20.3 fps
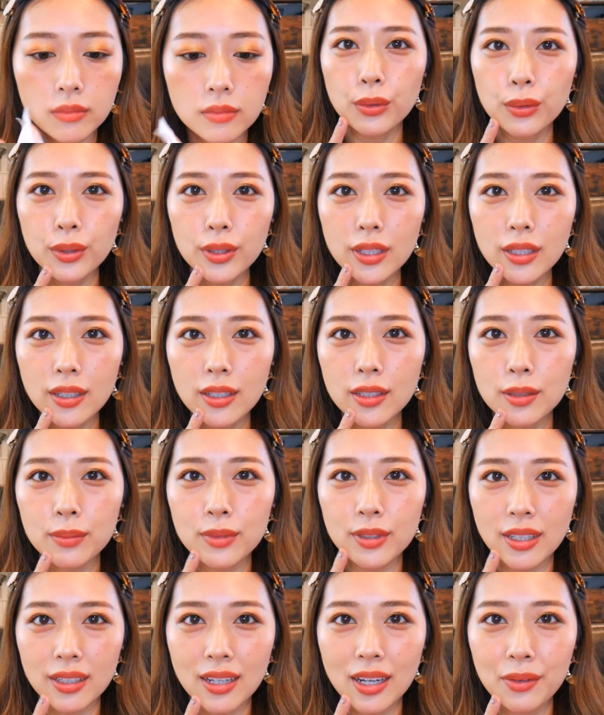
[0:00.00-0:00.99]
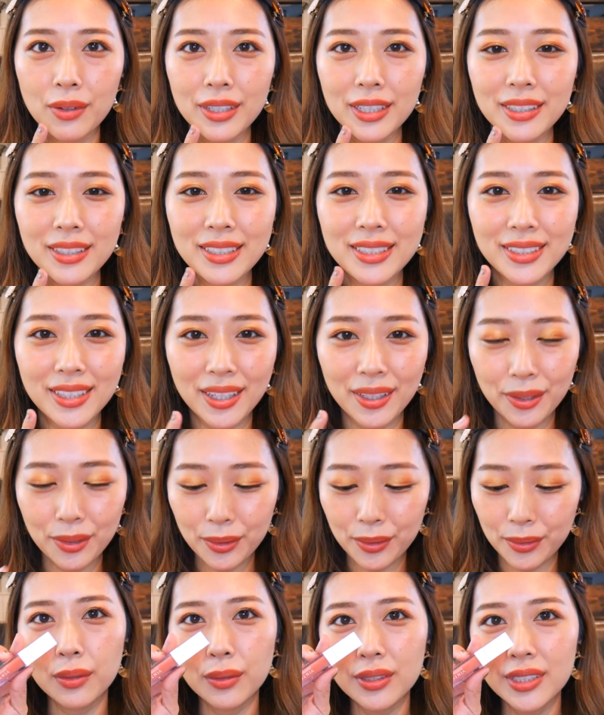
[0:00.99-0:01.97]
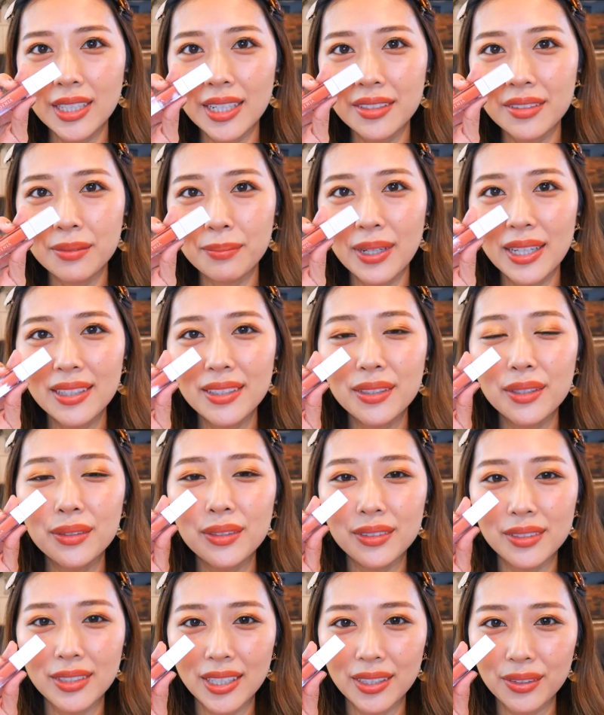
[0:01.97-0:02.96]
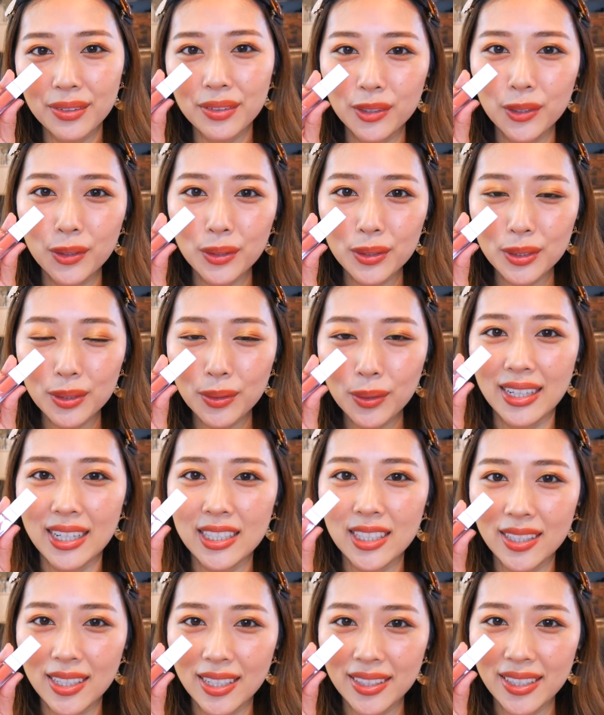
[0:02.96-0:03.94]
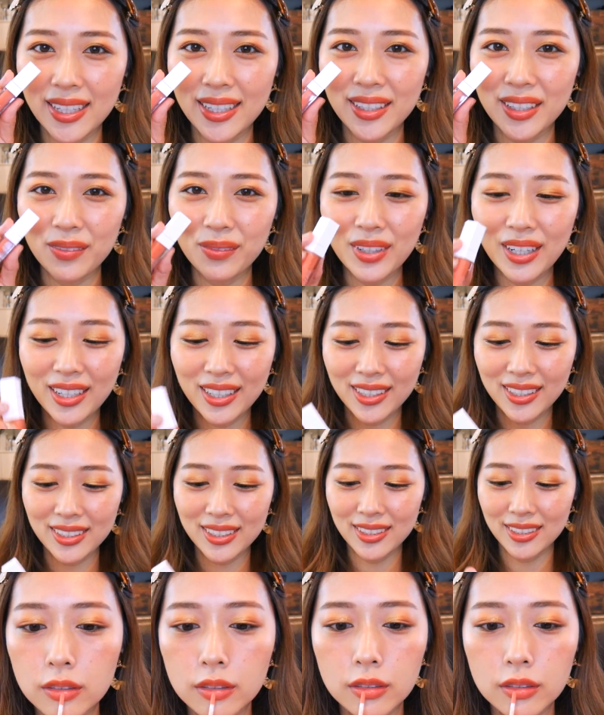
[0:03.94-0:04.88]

これだけでもね可愛いんですけどこちらのバントルテのグロスを重ねていきます